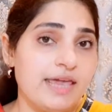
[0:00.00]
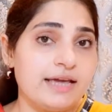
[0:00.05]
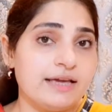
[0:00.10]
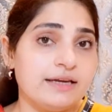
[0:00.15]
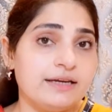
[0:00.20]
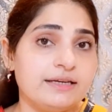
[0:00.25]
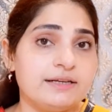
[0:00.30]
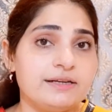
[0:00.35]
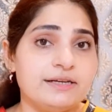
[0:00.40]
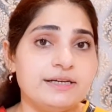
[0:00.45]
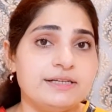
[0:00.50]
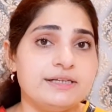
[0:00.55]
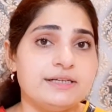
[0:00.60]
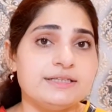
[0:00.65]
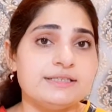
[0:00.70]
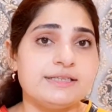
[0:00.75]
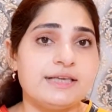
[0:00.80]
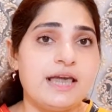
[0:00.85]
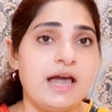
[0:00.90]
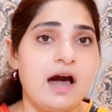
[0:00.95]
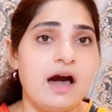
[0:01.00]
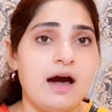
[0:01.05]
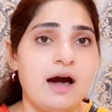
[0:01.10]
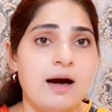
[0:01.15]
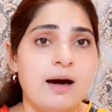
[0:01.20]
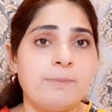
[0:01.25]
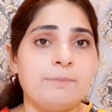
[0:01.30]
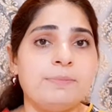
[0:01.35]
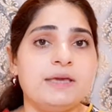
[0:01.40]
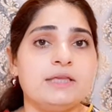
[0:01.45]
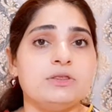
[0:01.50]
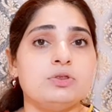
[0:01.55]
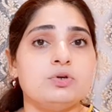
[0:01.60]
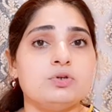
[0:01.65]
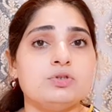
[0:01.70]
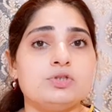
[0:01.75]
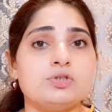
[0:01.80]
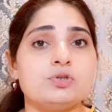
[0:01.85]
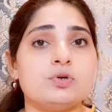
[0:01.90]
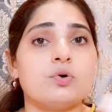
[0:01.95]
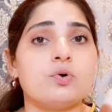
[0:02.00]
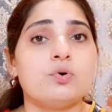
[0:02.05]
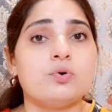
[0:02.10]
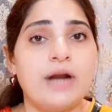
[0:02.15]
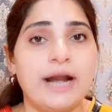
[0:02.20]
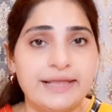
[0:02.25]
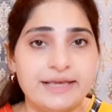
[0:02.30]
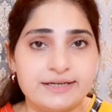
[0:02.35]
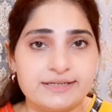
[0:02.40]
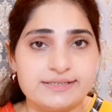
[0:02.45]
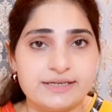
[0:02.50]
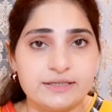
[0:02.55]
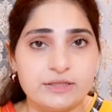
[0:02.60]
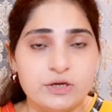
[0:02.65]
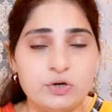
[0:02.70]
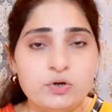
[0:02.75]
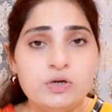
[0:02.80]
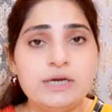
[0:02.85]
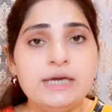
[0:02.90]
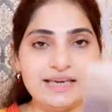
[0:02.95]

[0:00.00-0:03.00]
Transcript: एक इन्ग्रीडियंट से आप इन दो चीज़ों को रेडी कर सकते हो